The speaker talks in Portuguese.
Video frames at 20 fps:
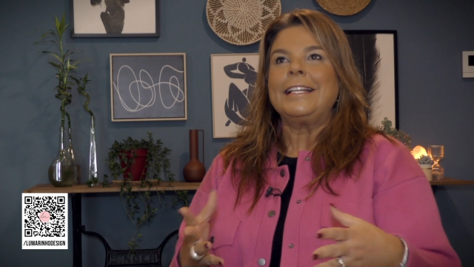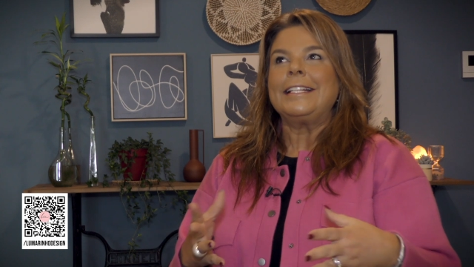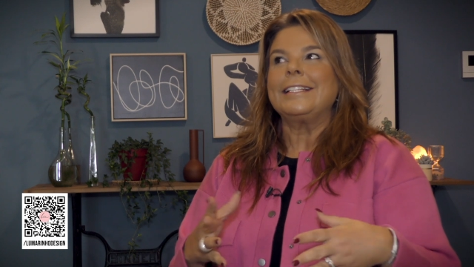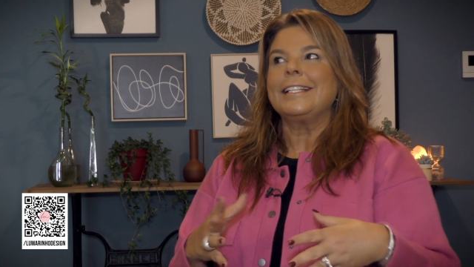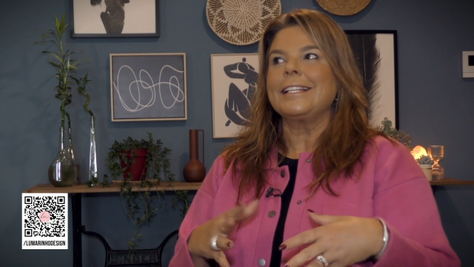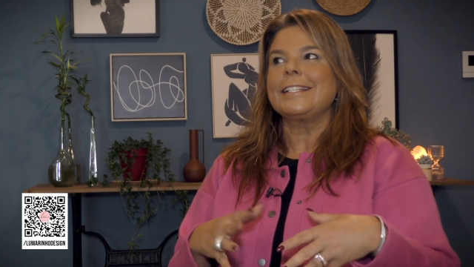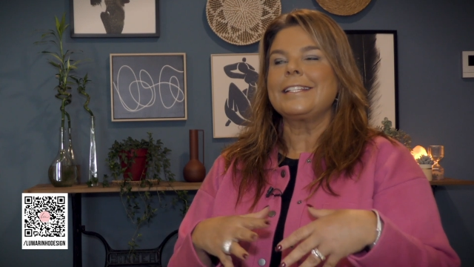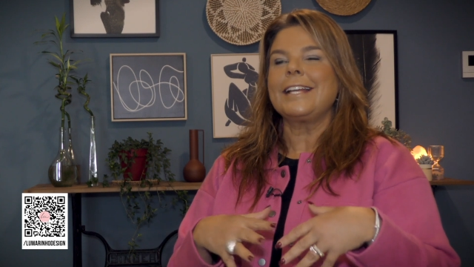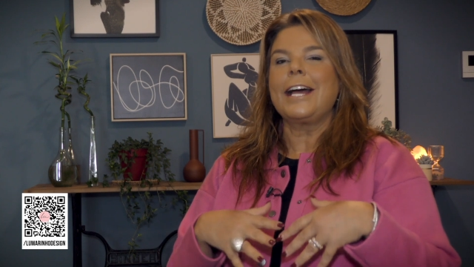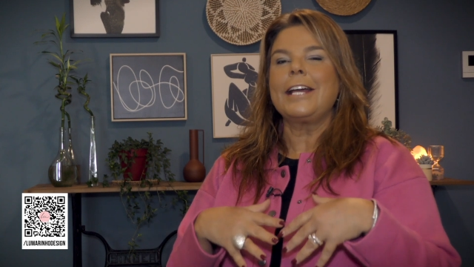
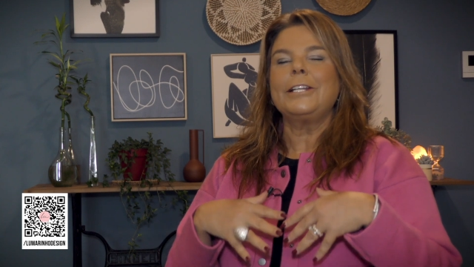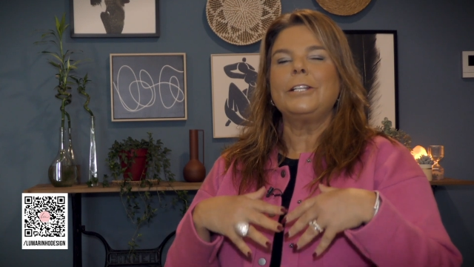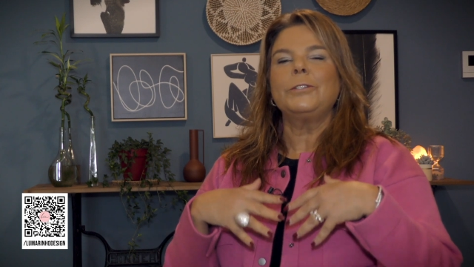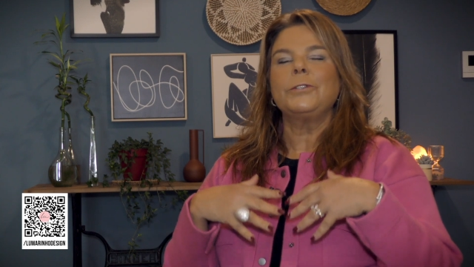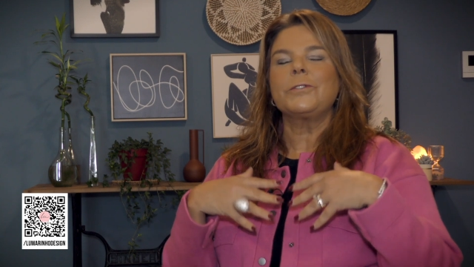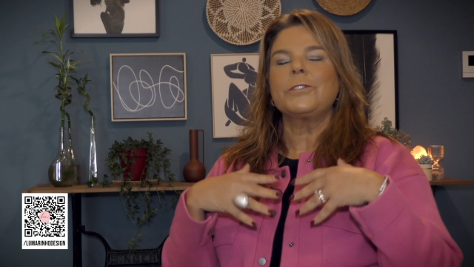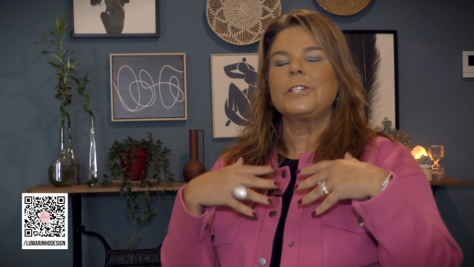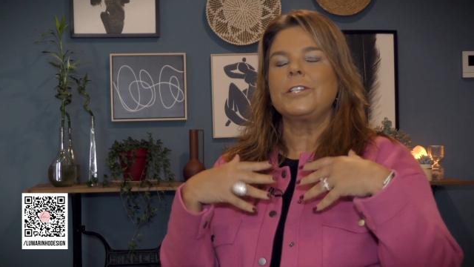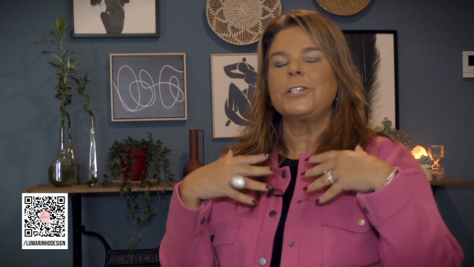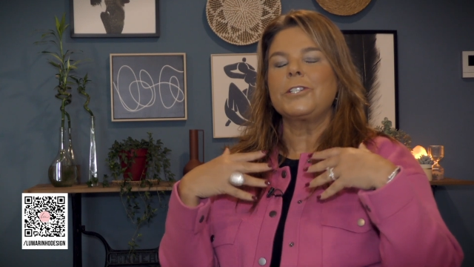Design
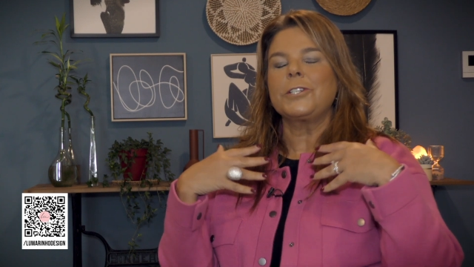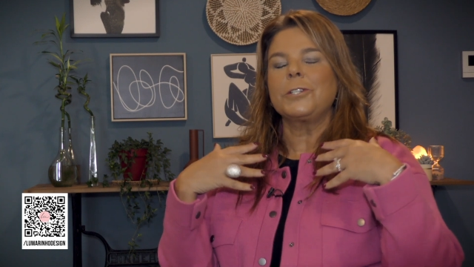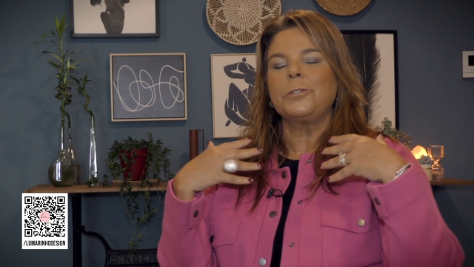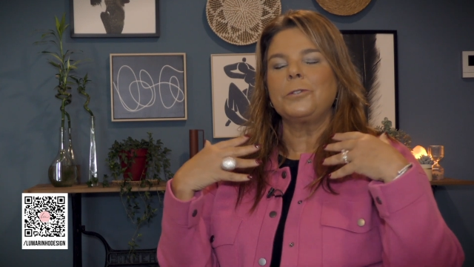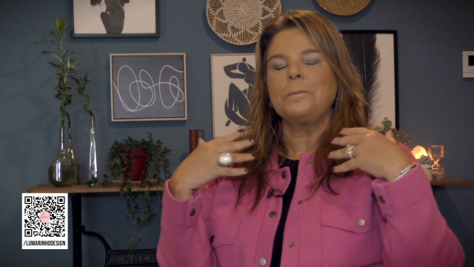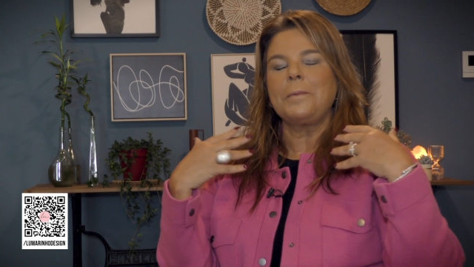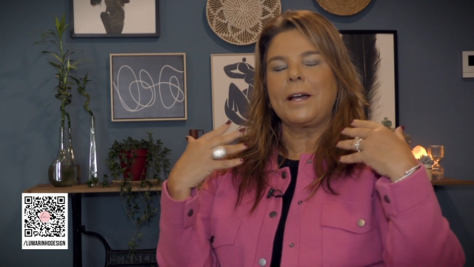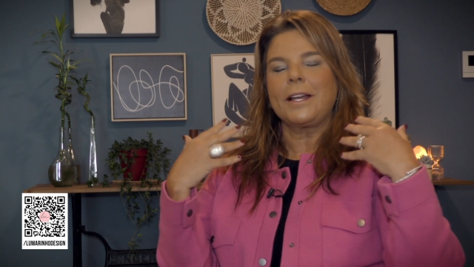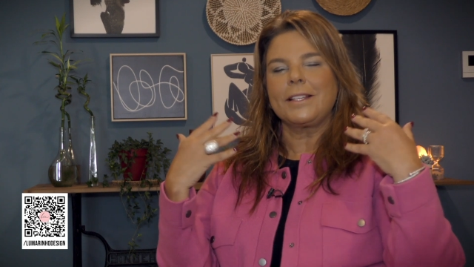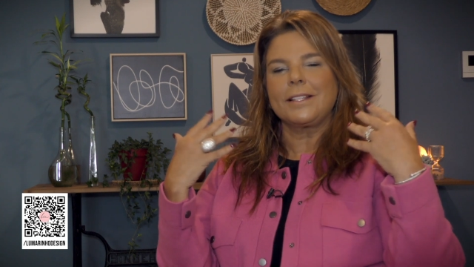no
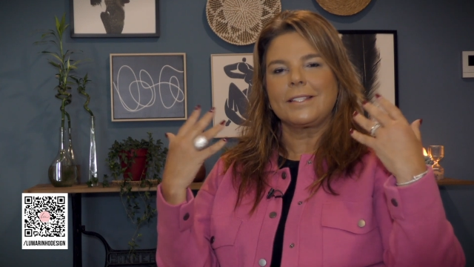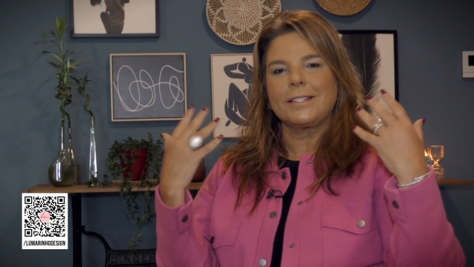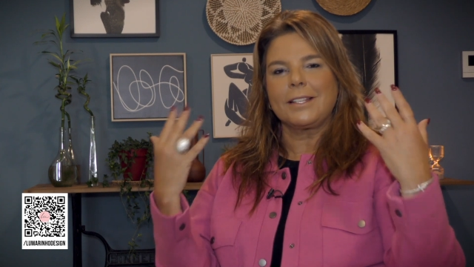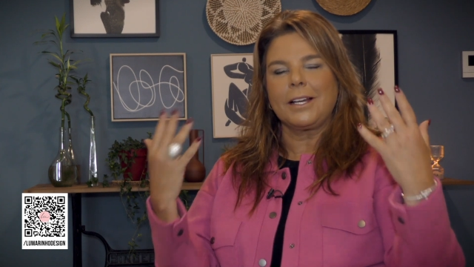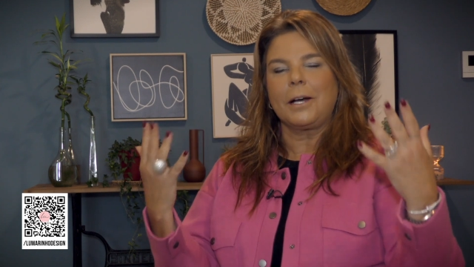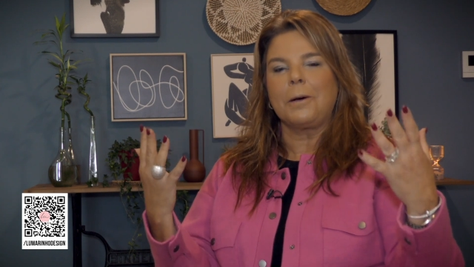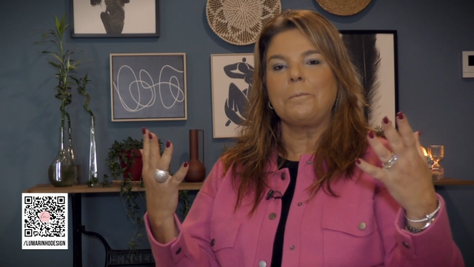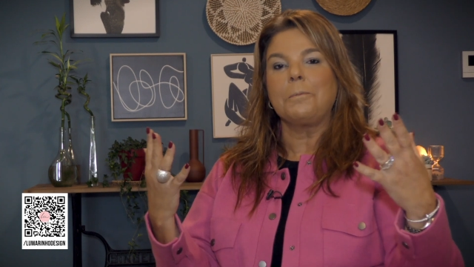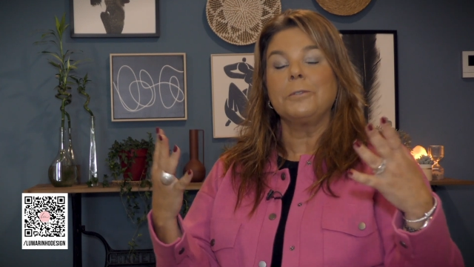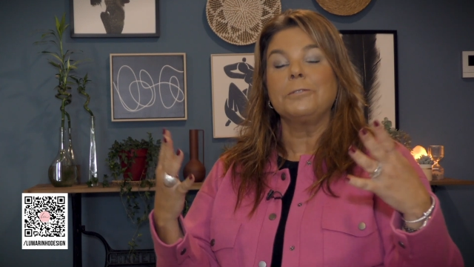sentido mais
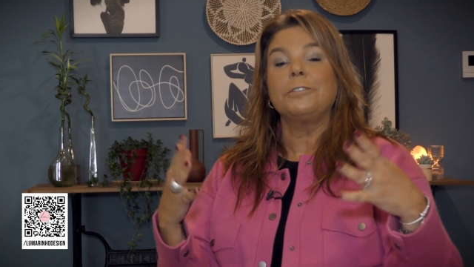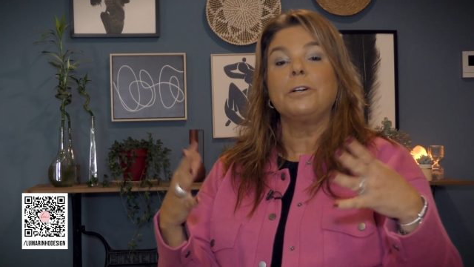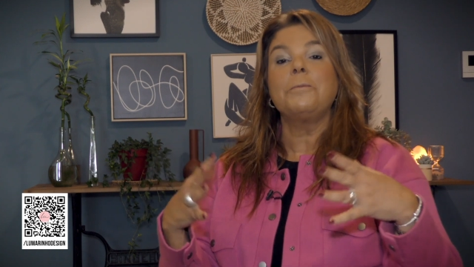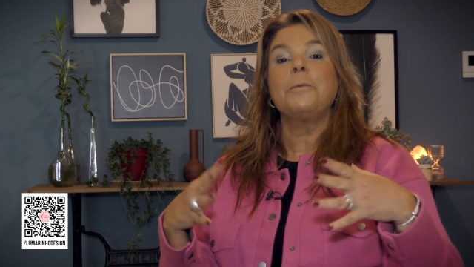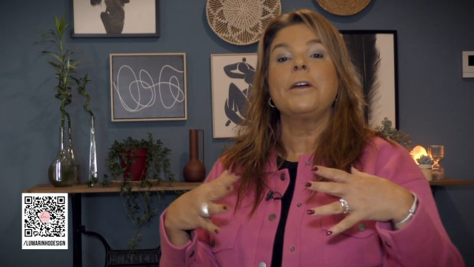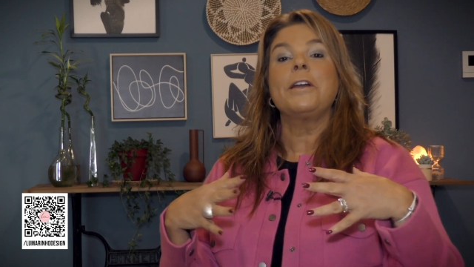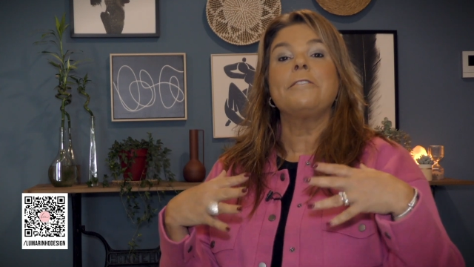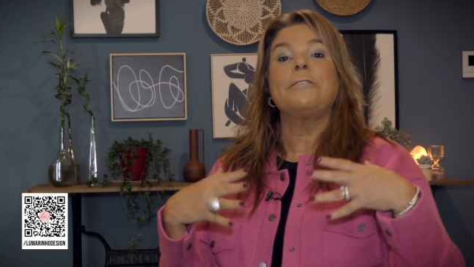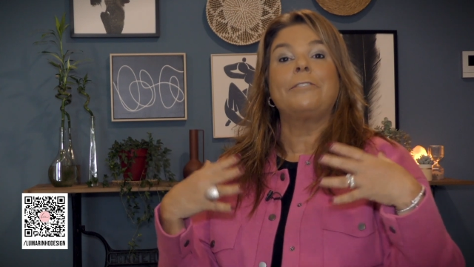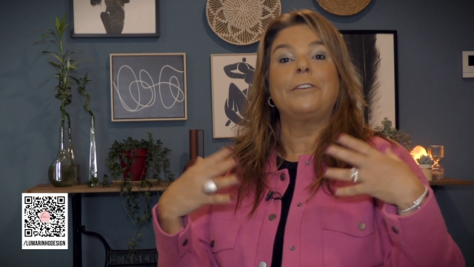amplo,
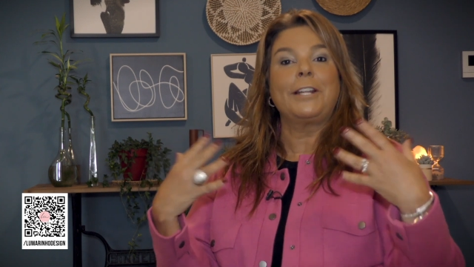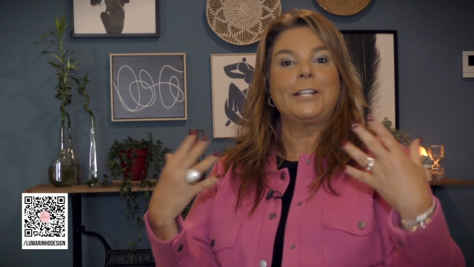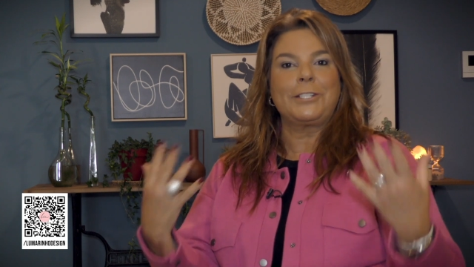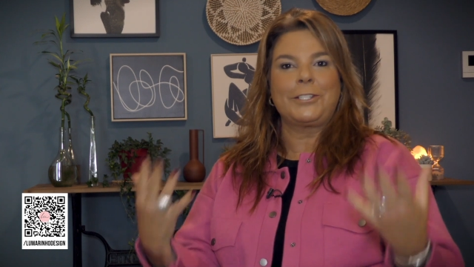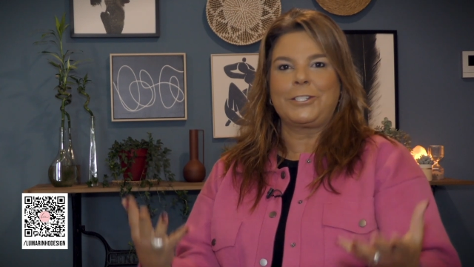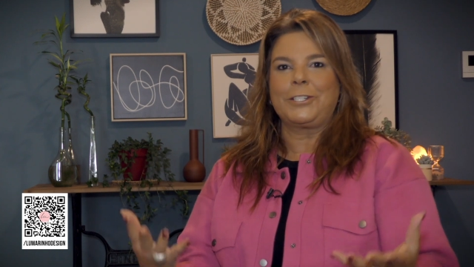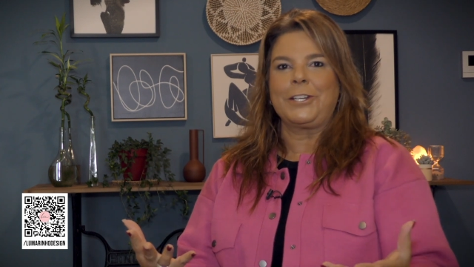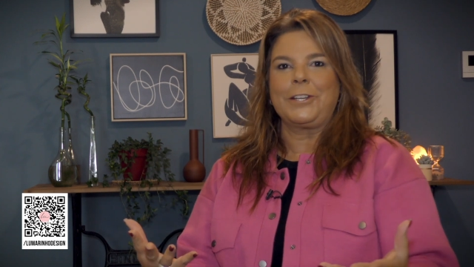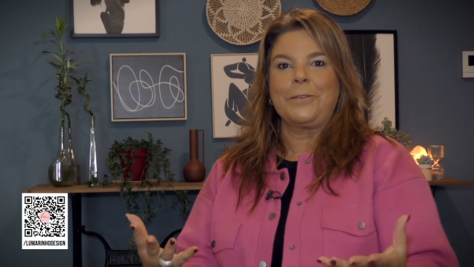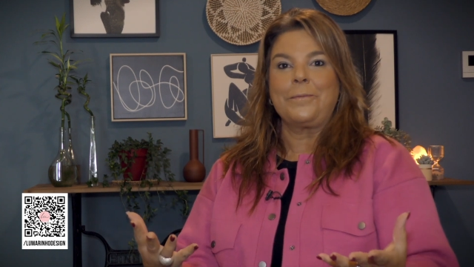vamos
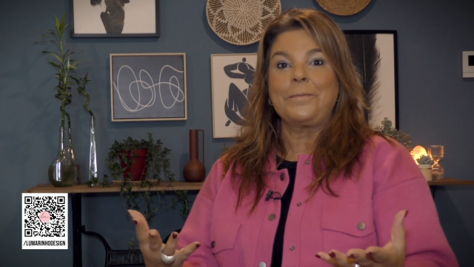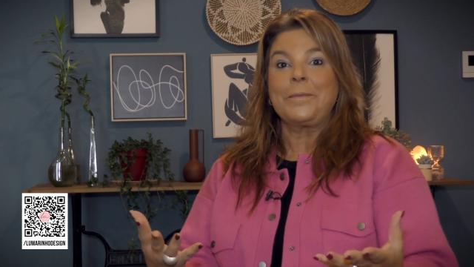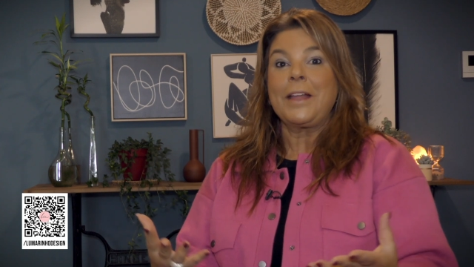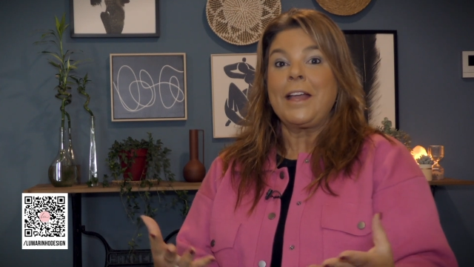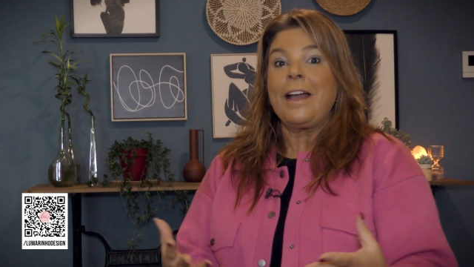refletir.